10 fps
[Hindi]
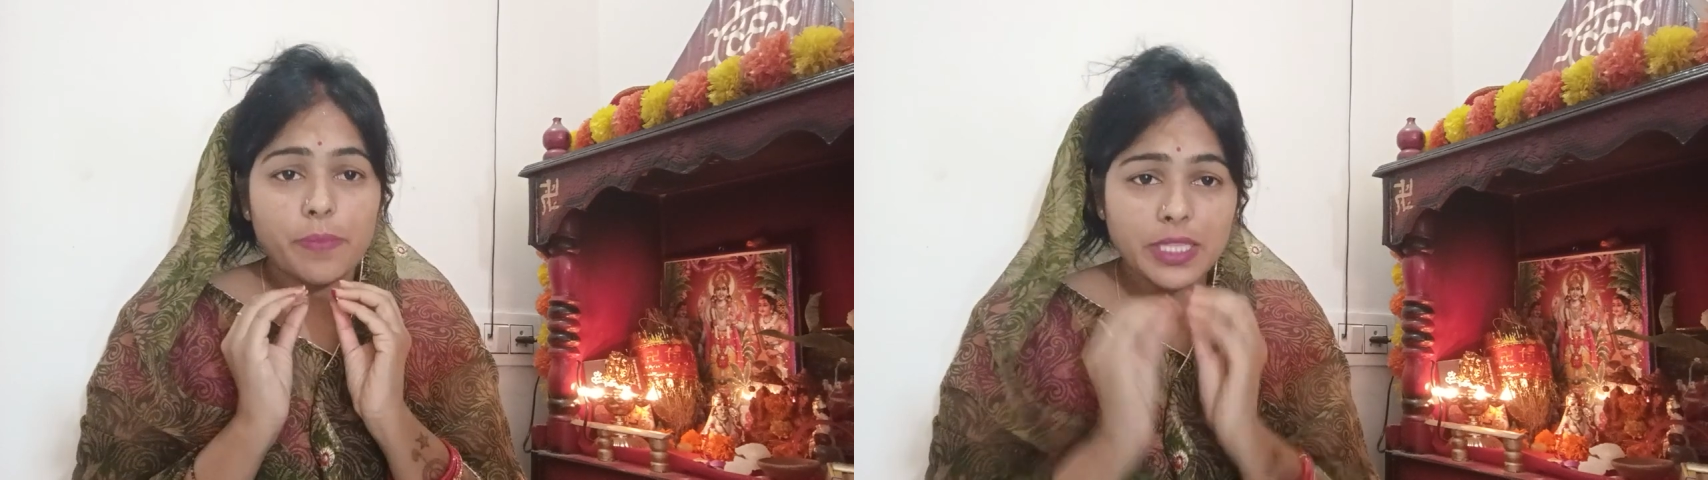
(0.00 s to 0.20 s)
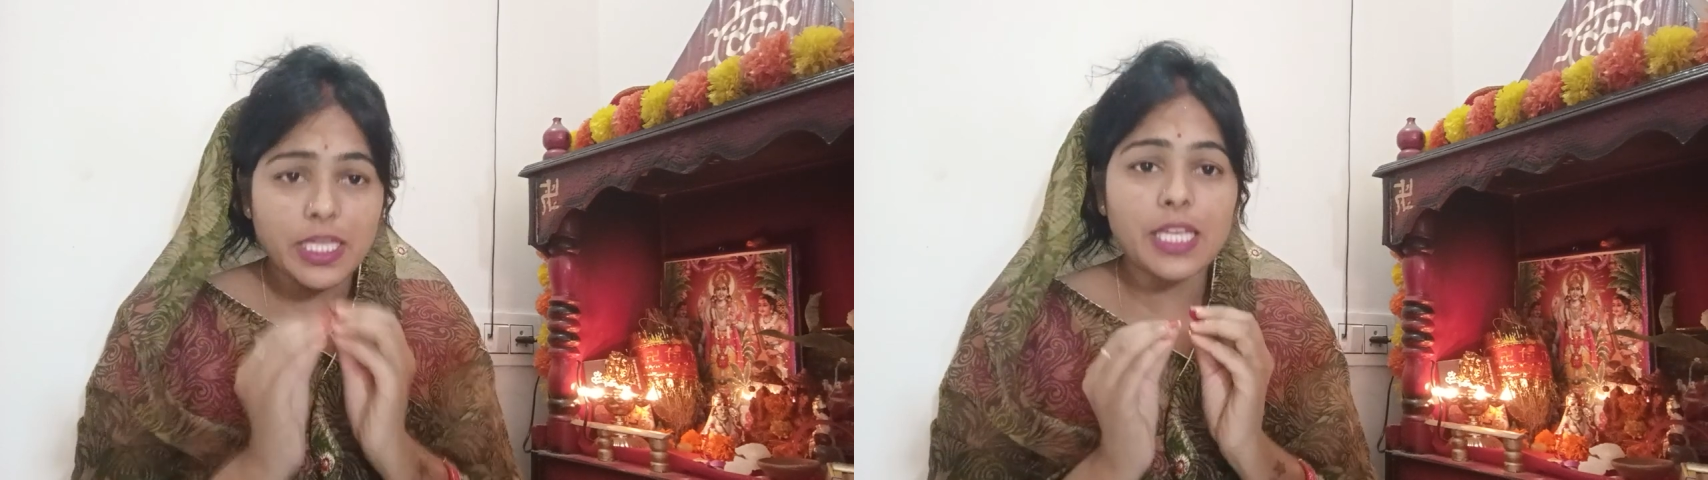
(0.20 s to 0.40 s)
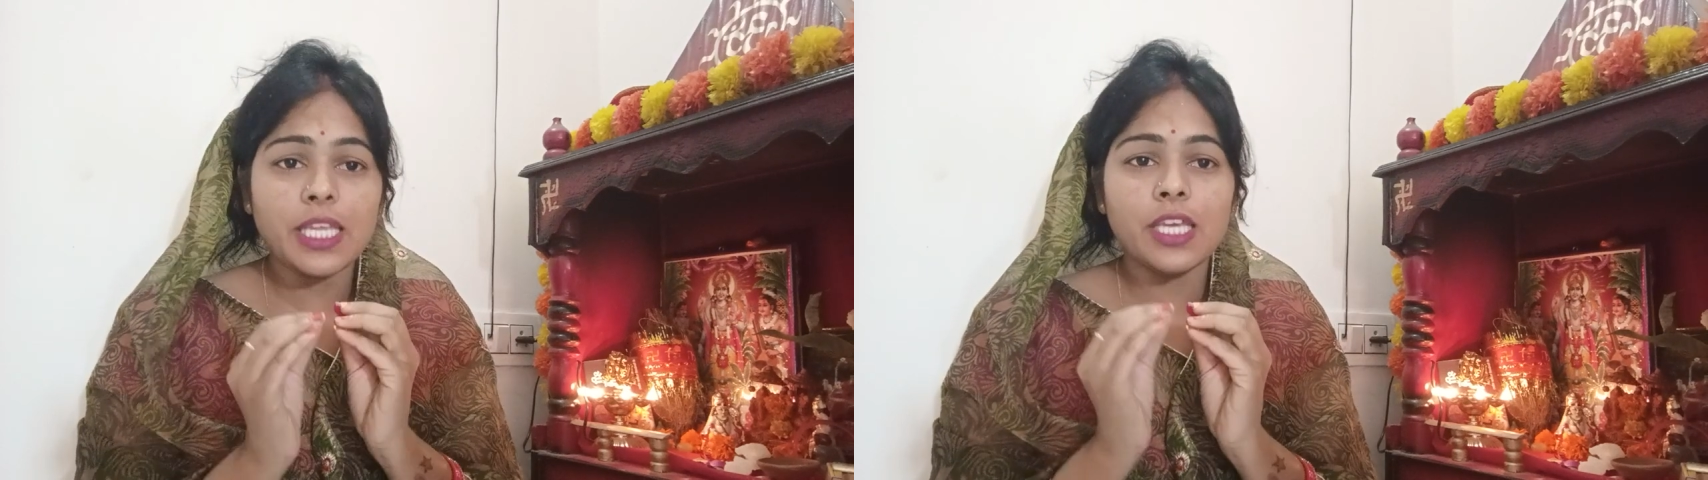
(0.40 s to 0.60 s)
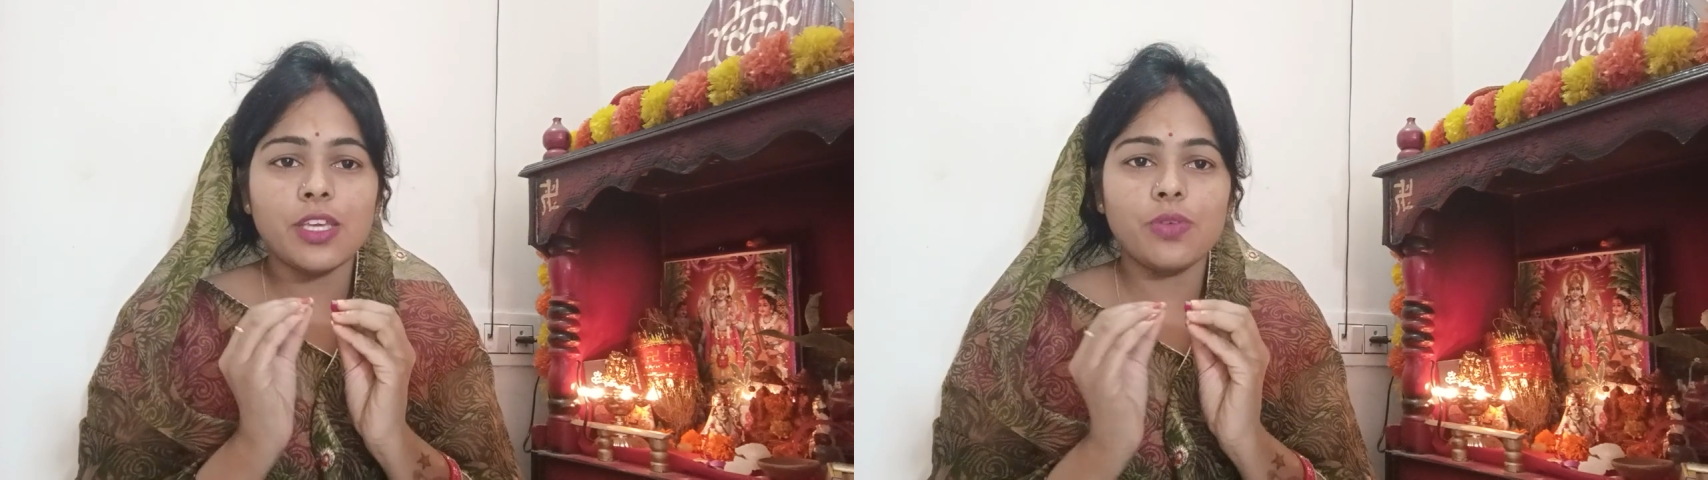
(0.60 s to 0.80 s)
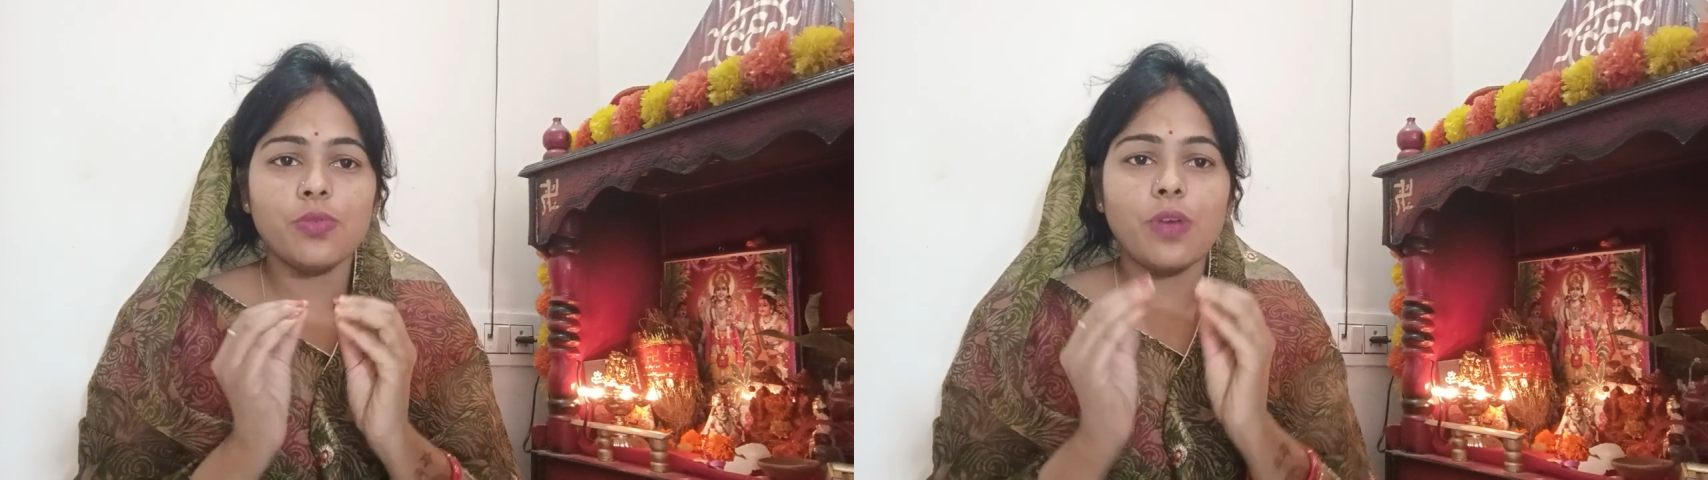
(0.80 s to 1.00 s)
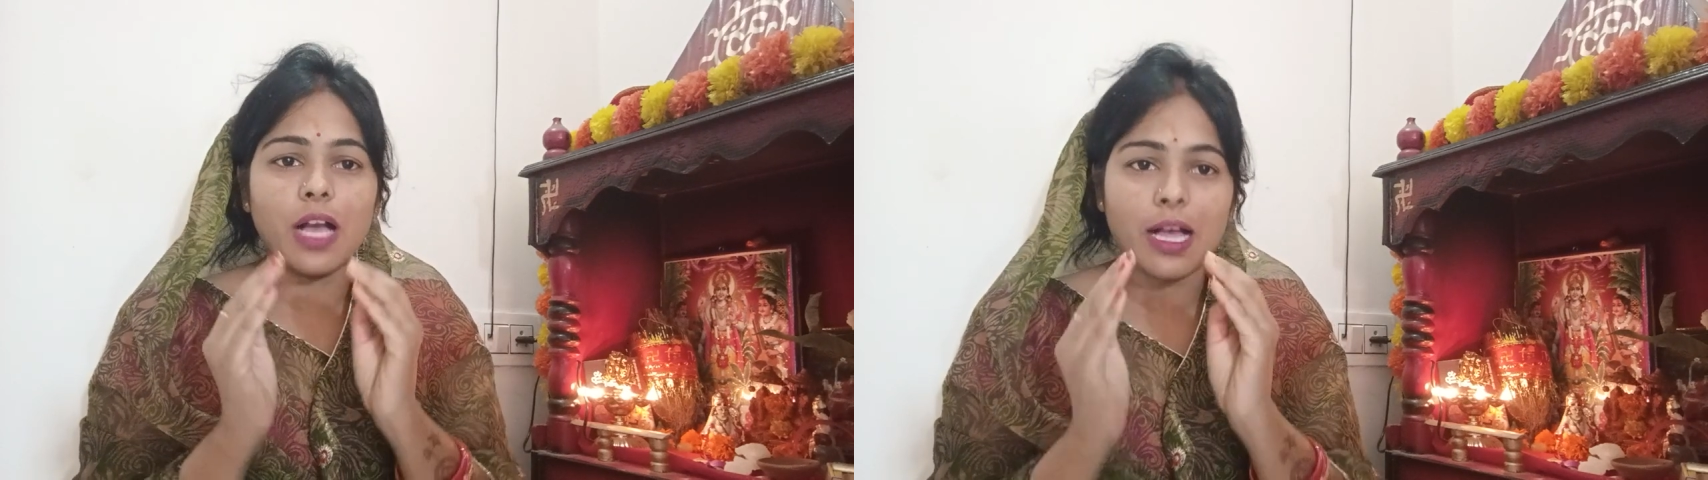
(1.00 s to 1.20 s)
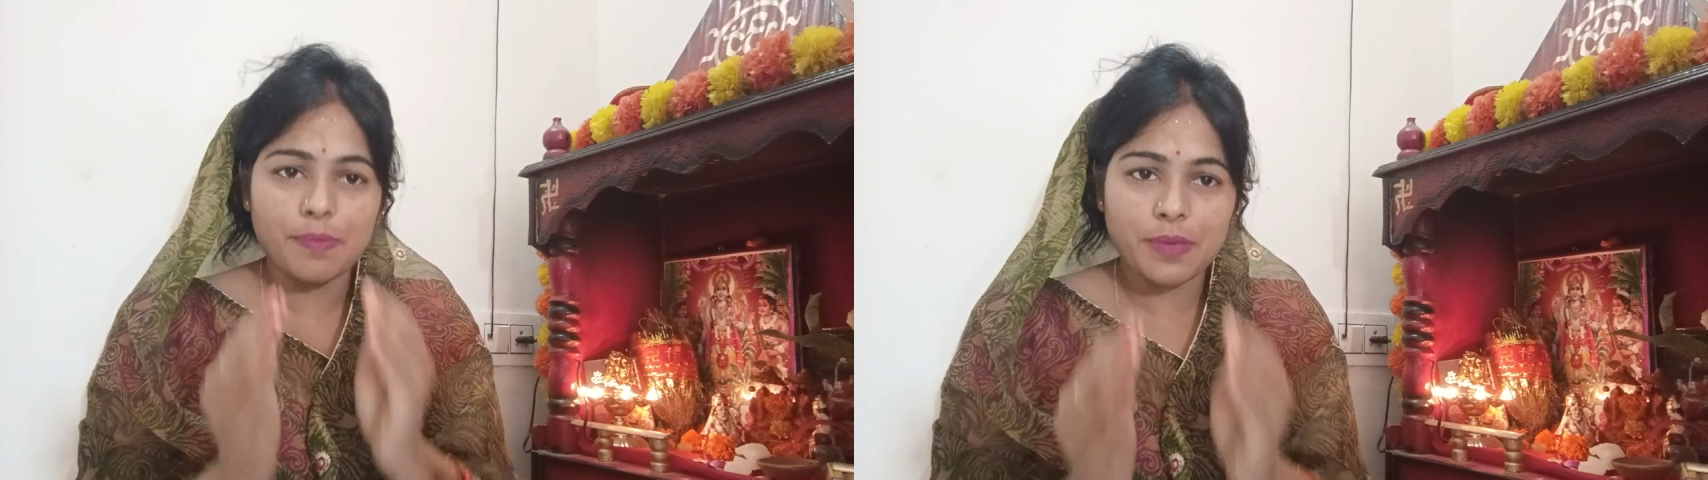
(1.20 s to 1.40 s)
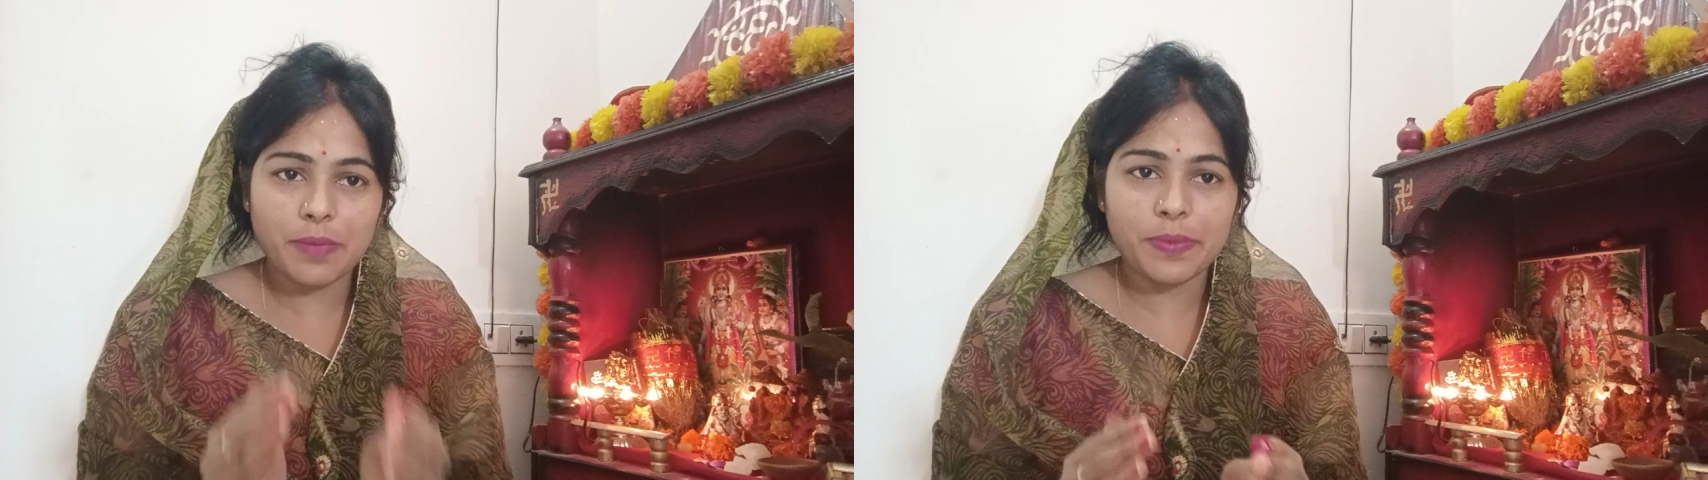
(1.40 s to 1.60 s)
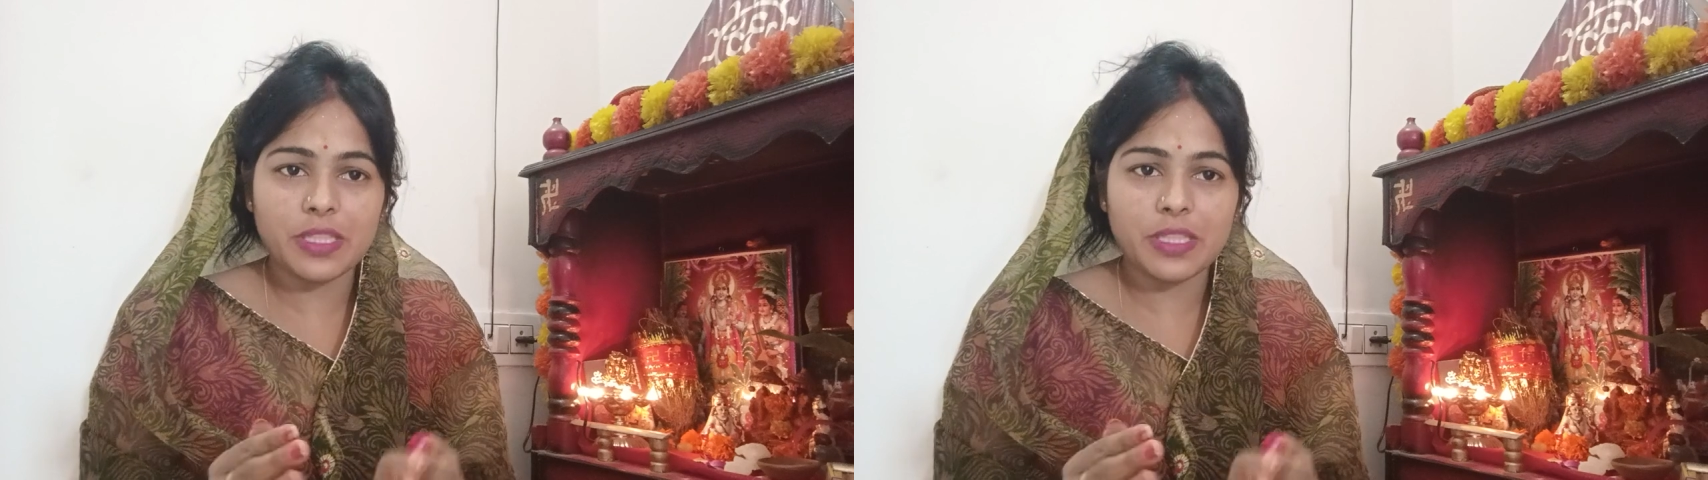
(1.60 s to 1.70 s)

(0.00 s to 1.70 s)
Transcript: पता नहीं क्यों आपके